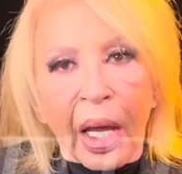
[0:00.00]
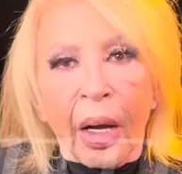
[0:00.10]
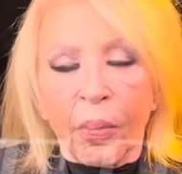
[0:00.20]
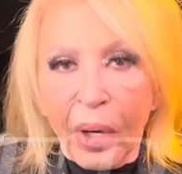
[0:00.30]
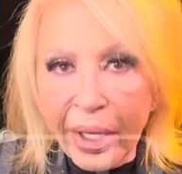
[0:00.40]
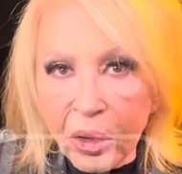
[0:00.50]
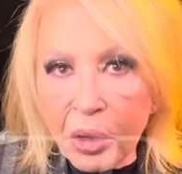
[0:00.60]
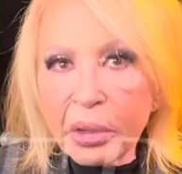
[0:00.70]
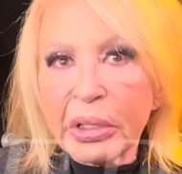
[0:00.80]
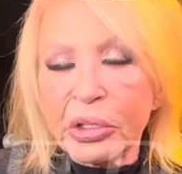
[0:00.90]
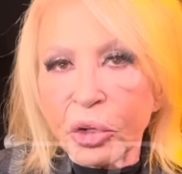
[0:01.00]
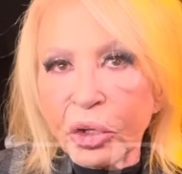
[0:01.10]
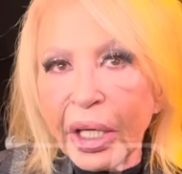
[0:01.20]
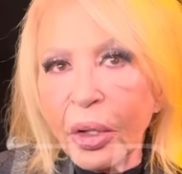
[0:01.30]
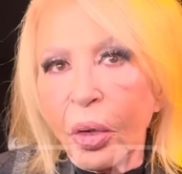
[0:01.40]
Bueno, yo
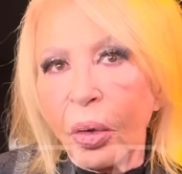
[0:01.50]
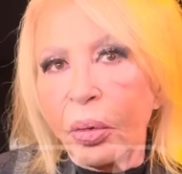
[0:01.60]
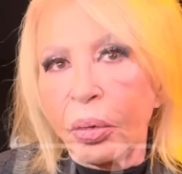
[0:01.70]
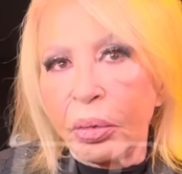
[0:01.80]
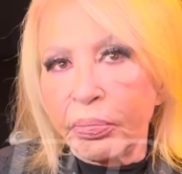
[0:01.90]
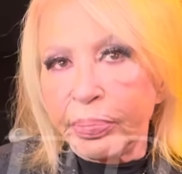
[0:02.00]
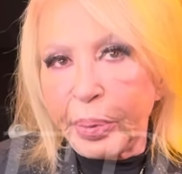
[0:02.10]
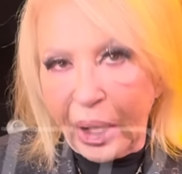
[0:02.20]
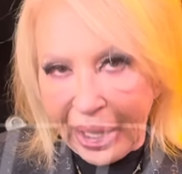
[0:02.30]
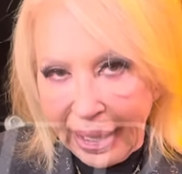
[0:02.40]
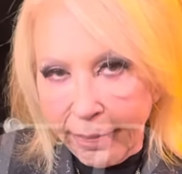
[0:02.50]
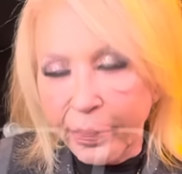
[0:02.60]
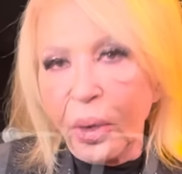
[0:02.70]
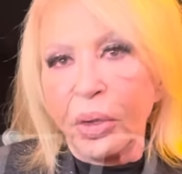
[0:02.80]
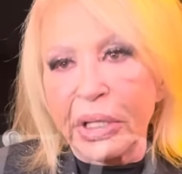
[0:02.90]
tengo, un, por
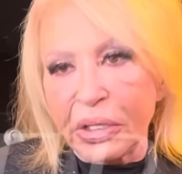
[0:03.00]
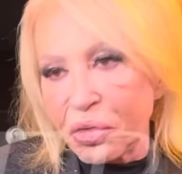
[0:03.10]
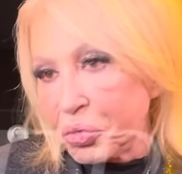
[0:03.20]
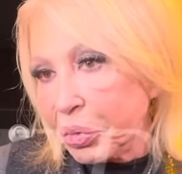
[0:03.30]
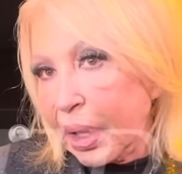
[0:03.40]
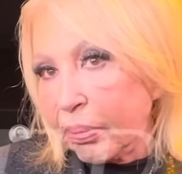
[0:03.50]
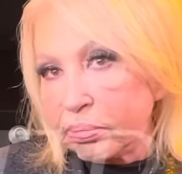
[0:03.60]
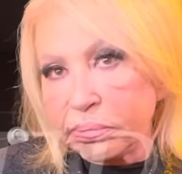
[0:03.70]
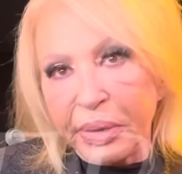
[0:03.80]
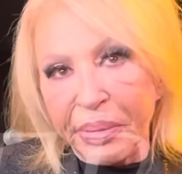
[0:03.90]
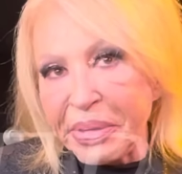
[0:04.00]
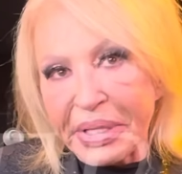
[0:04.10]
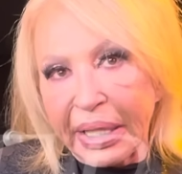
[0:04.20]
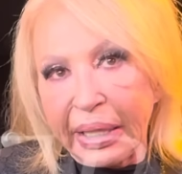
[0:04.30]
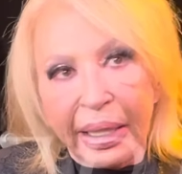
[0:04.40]
ejemplo, y eso es una
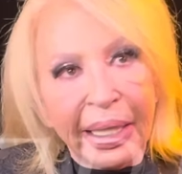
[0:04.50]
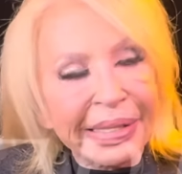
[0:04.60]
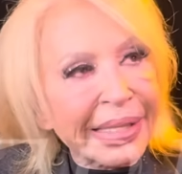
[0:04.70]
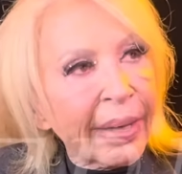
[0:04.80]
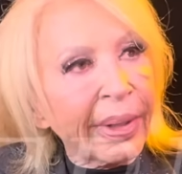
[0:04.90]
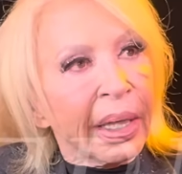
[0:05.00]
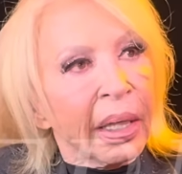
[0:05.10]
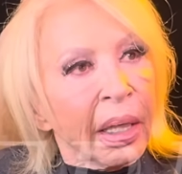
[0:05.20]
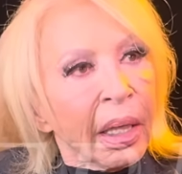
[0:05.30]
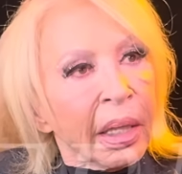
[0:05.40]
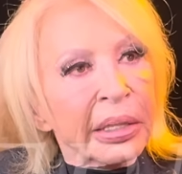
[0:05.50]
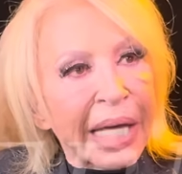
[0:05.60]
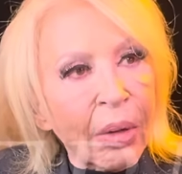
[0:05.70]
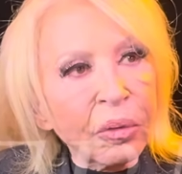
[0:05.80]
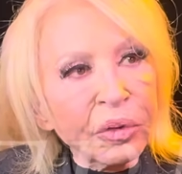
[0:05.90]
primicia que nadie la sabe,
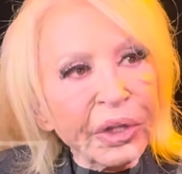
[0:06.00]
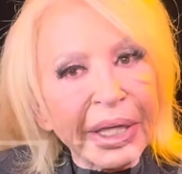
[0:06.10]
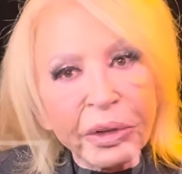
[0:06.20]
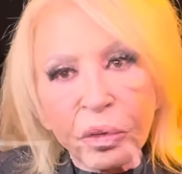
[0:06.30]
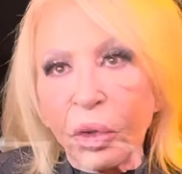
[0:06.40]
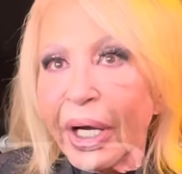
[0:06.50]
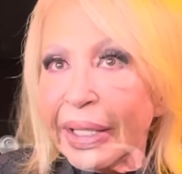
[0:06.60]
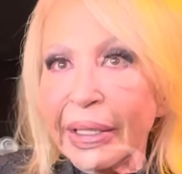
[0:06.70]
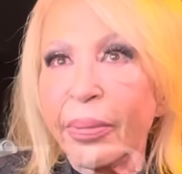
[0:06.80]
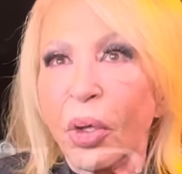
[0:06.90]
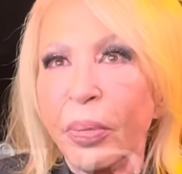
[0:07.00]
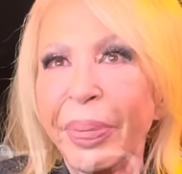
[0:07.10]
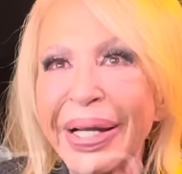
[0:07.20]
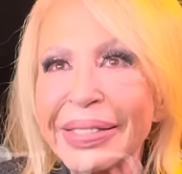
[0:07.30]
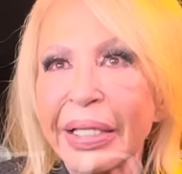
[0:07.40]
ya un contrato con Endemol
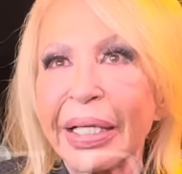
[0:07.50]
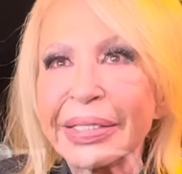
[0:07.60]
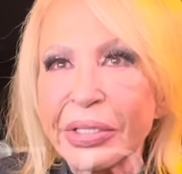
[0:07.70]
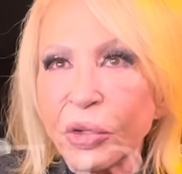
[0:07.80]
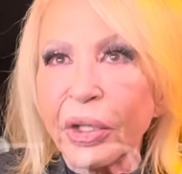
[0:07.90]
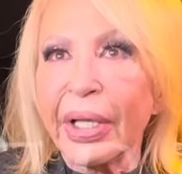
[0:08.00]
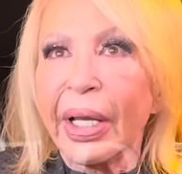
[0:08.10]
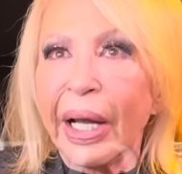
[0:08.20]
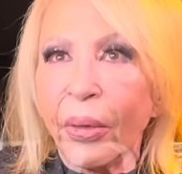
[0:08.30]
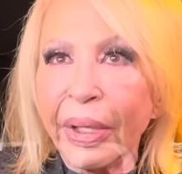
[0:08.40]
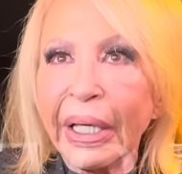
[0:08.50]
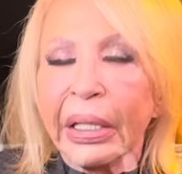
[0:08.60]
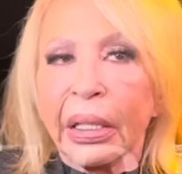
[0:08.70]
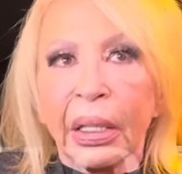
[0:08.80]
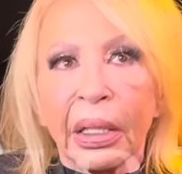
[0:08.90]
para hacer las historias de Laura
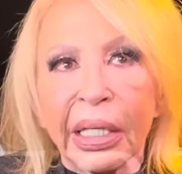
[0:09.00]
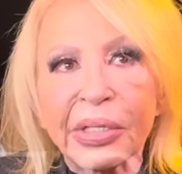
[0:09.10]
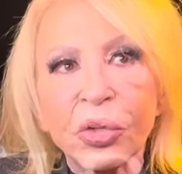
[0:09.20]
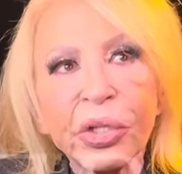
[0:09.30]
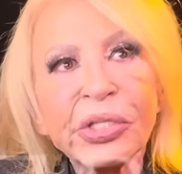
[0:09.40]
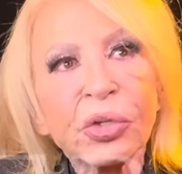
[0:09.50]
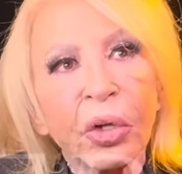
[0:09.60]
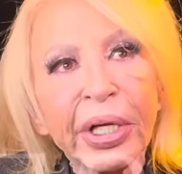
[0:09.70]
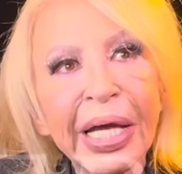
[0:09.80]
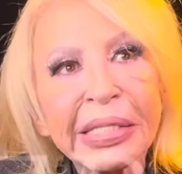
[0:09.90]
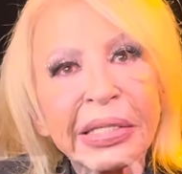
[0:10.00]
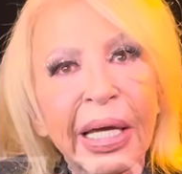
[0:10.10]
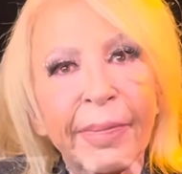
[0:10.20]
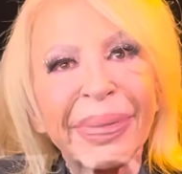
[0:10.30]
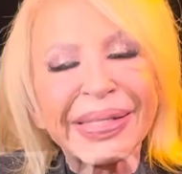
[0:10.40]
que son historias que
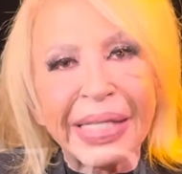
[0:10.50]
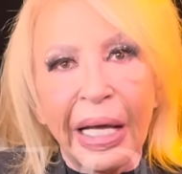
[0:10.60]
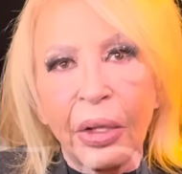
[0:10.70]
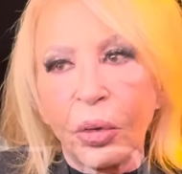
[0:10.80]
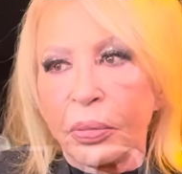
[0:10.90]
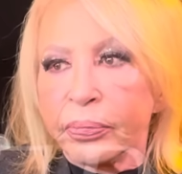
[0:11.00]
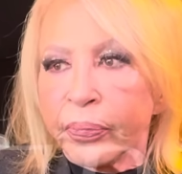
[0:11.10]
han pasado